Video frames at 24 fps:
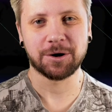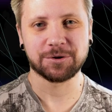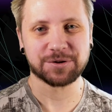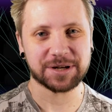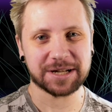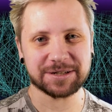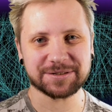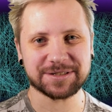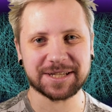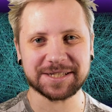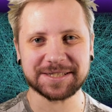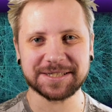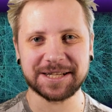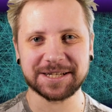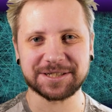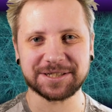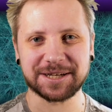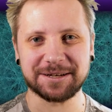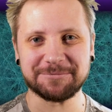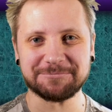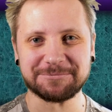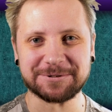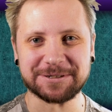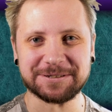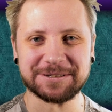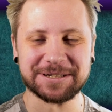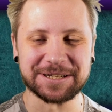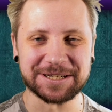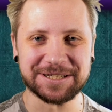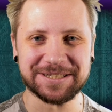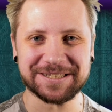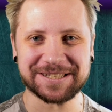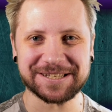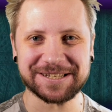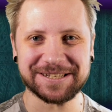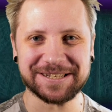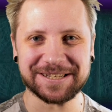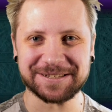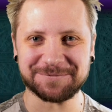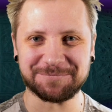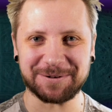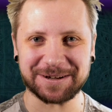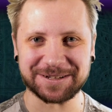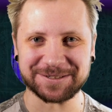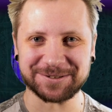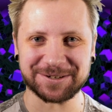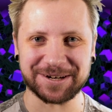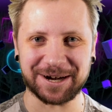Od razu zaznaczam, green screen jest
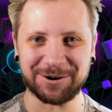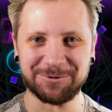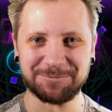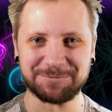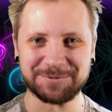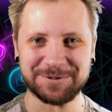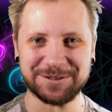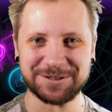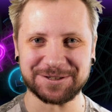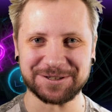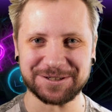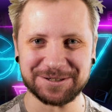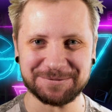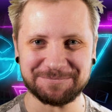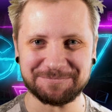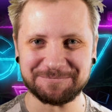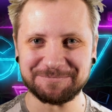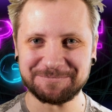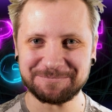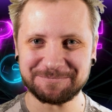bardzo chałupniczy.